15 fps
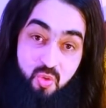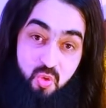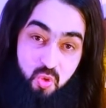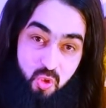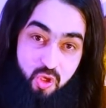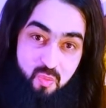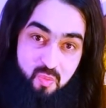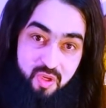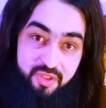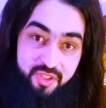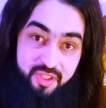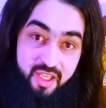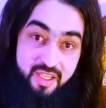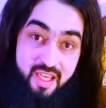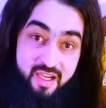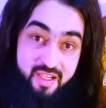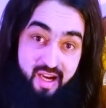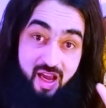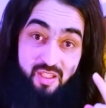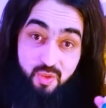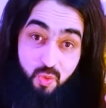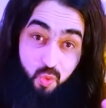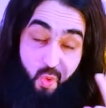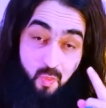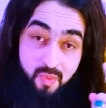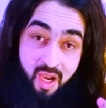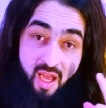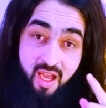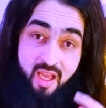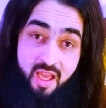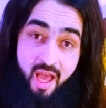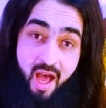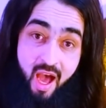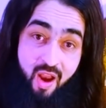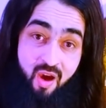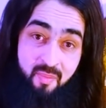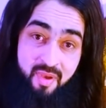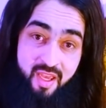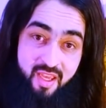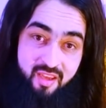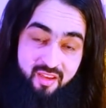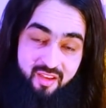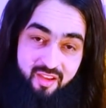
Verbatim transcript: जो लोग बोलते हैं कि ये रक्स घूमना आराम है